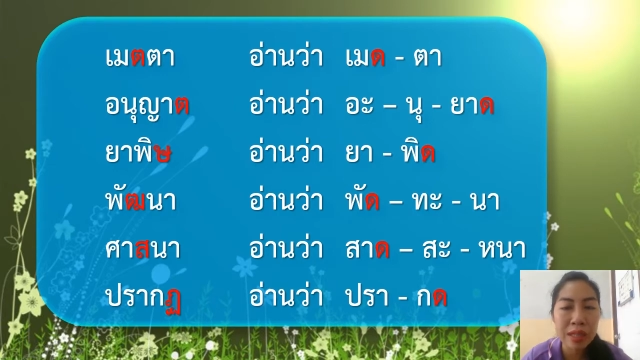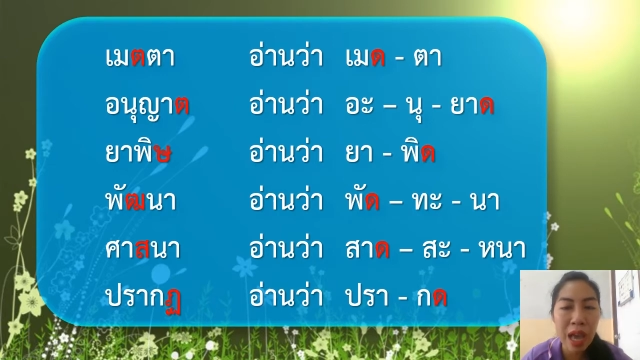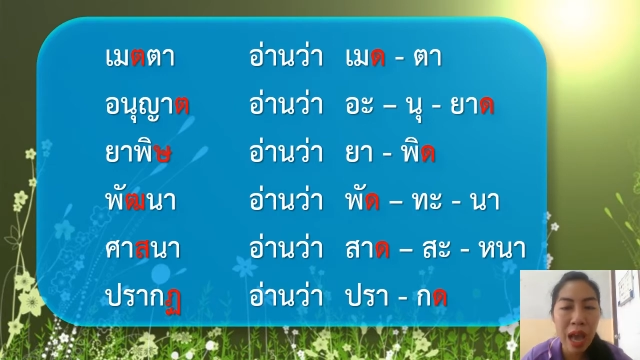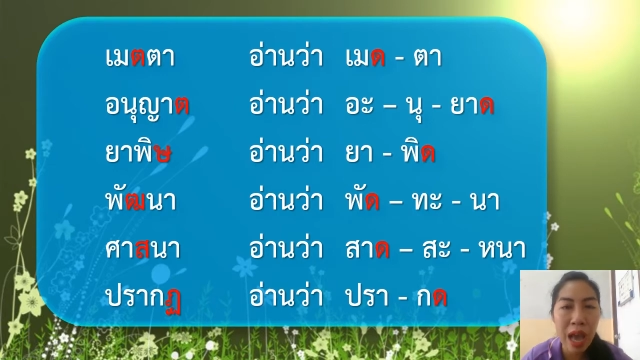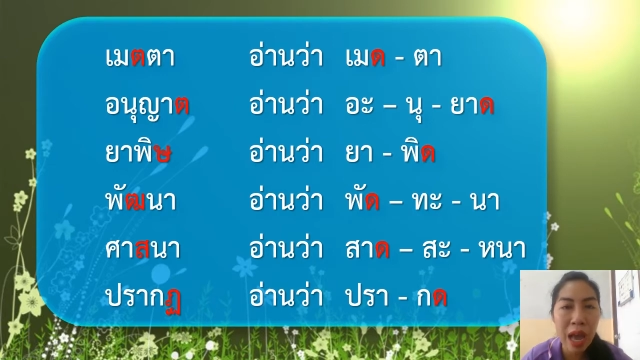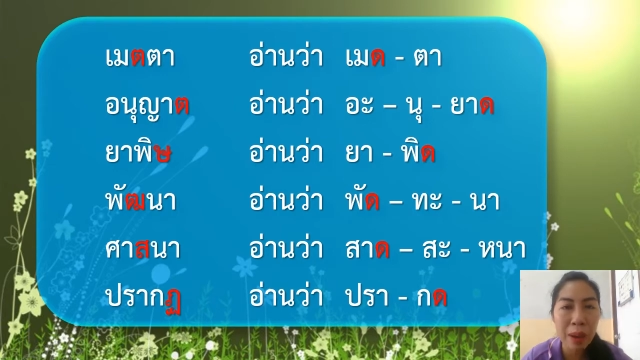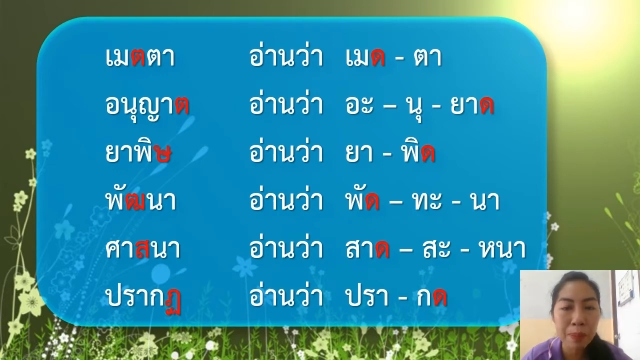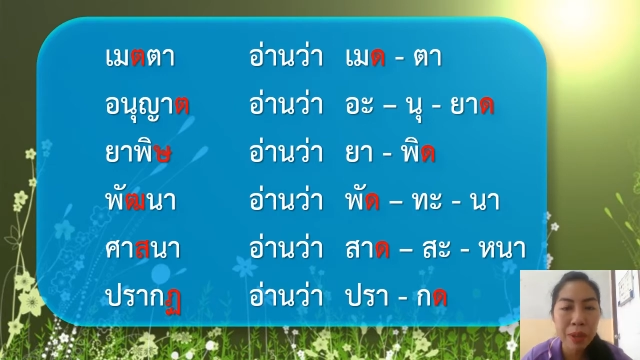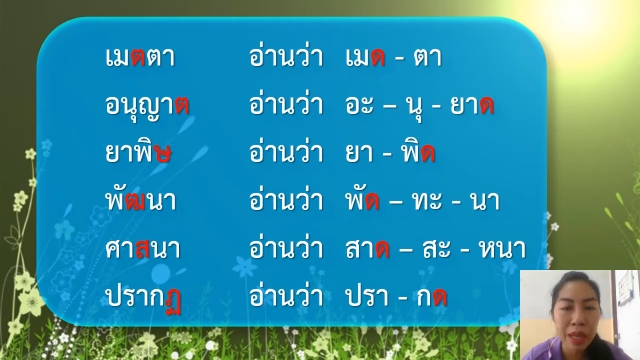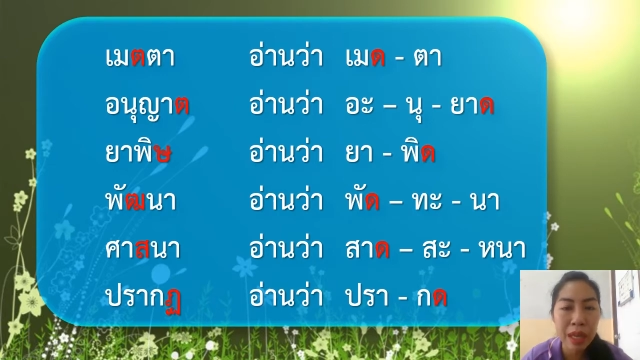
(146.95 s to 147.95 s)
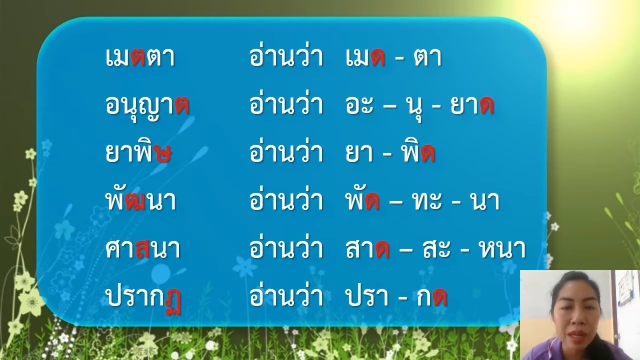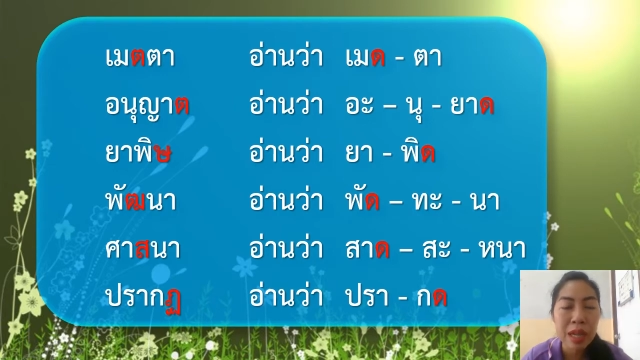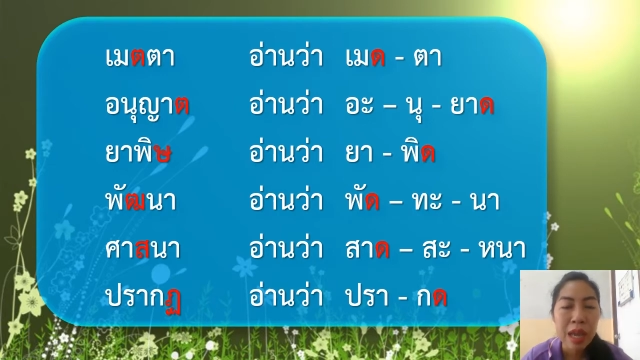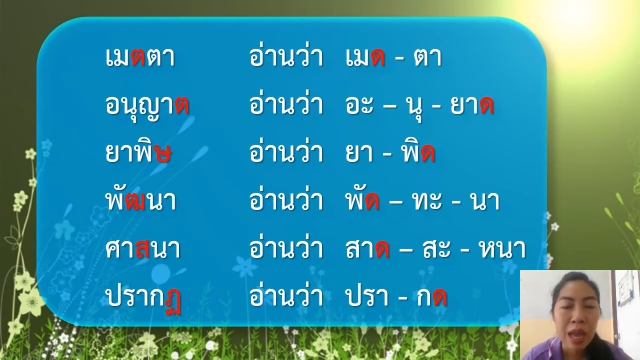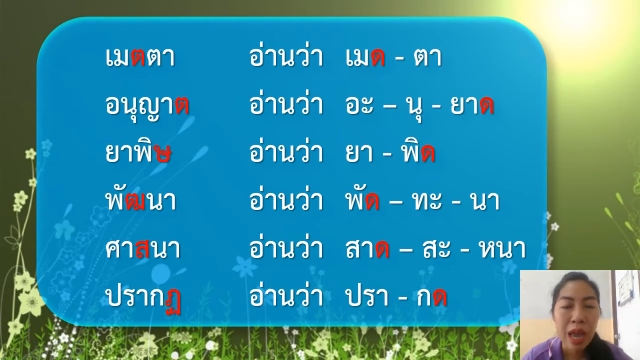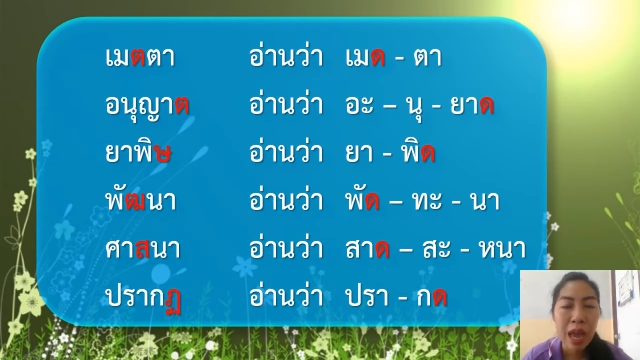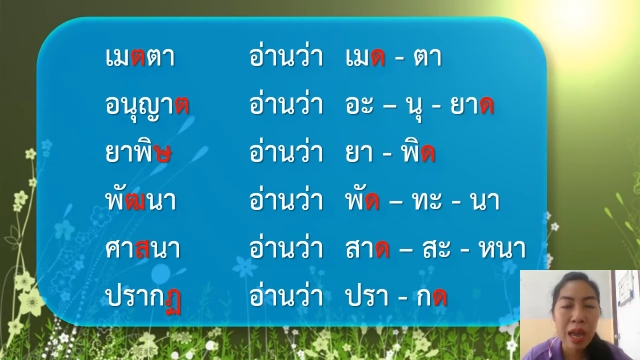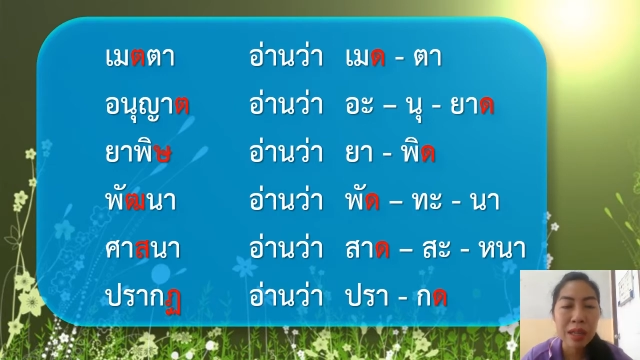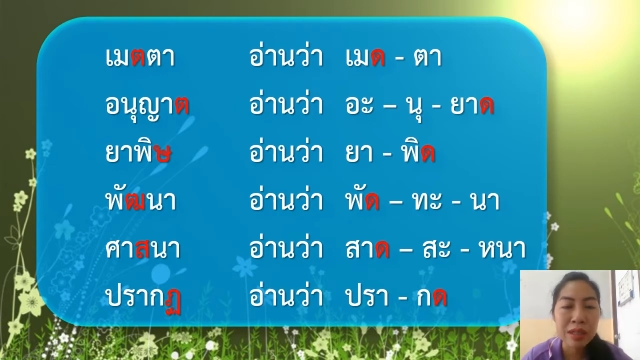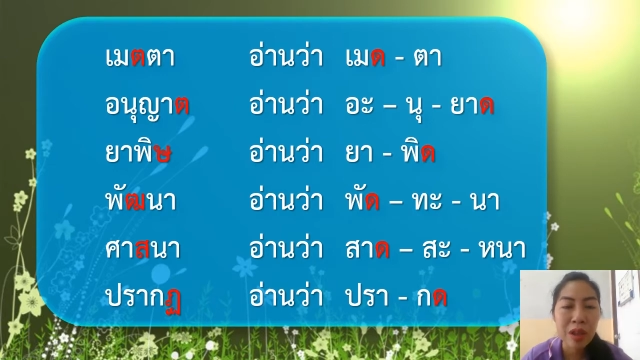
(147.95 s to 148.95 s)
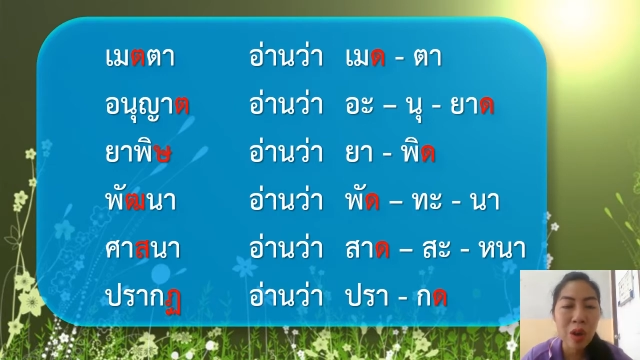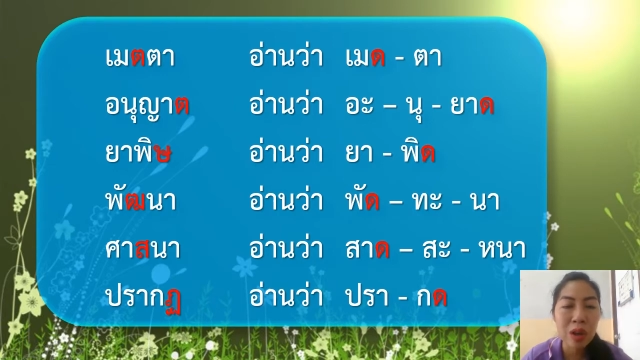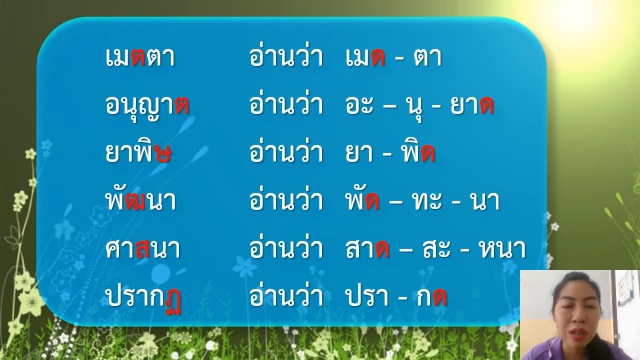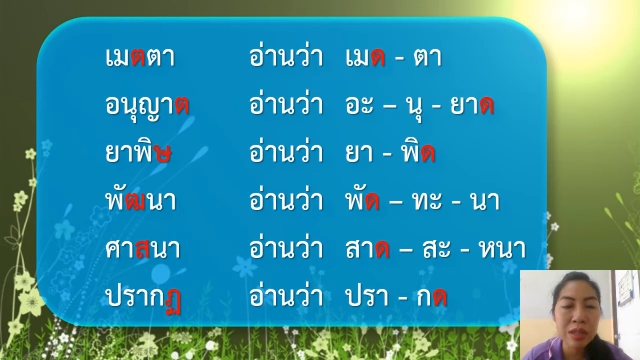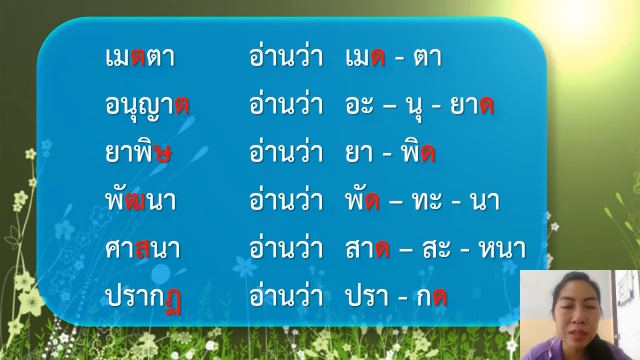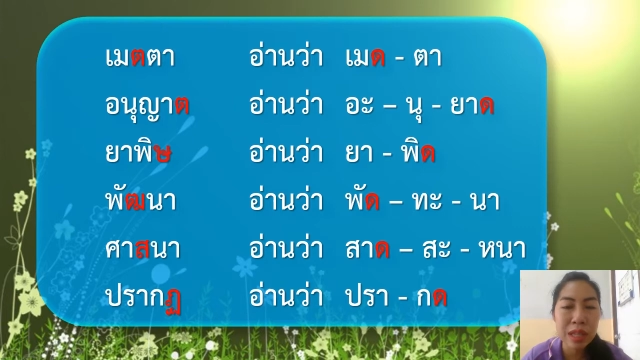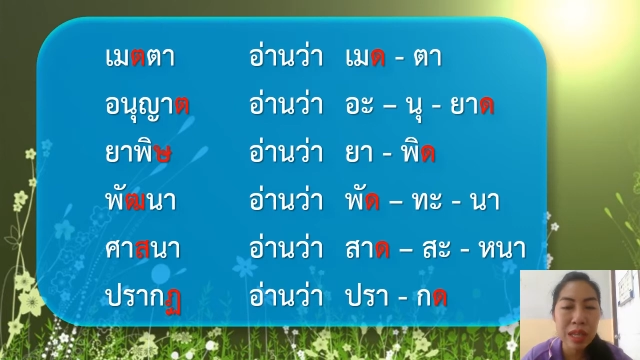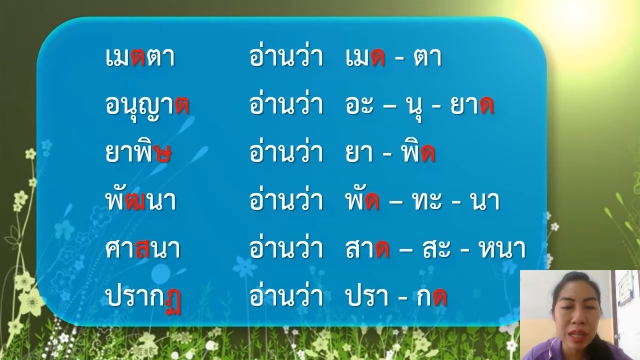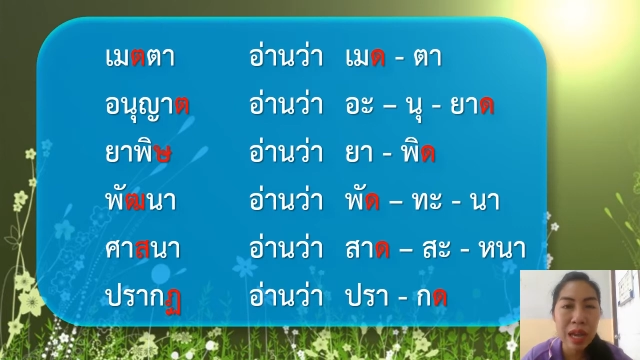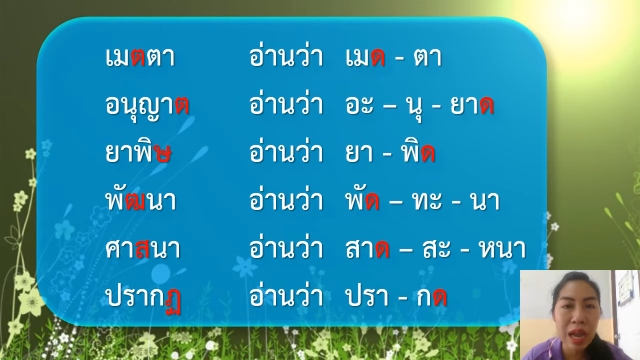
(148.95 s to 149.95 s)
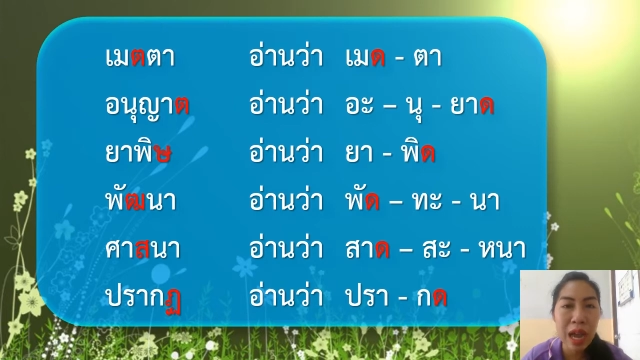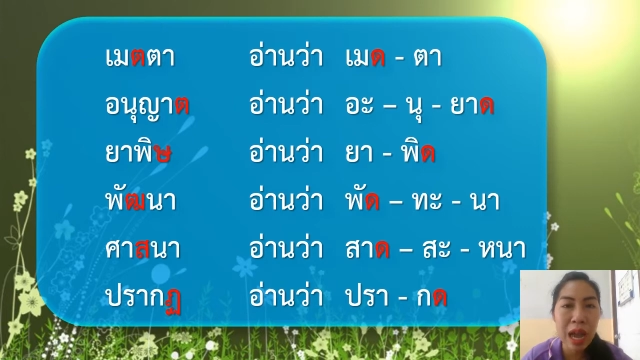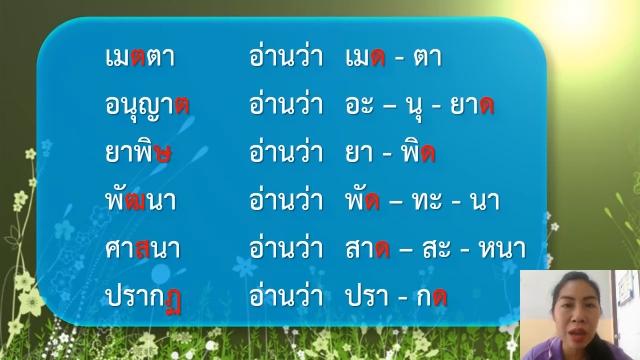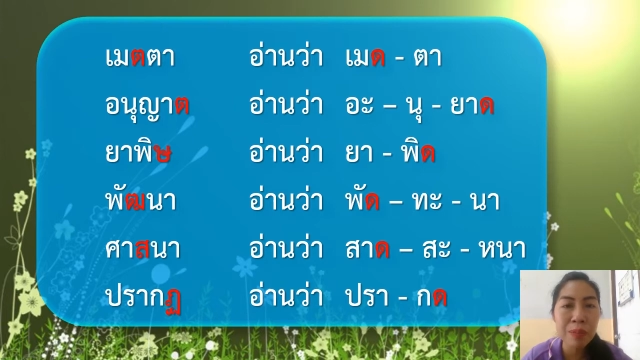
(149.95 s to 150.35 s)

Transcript: ยาพิษ อ่าสอือสีนะคะ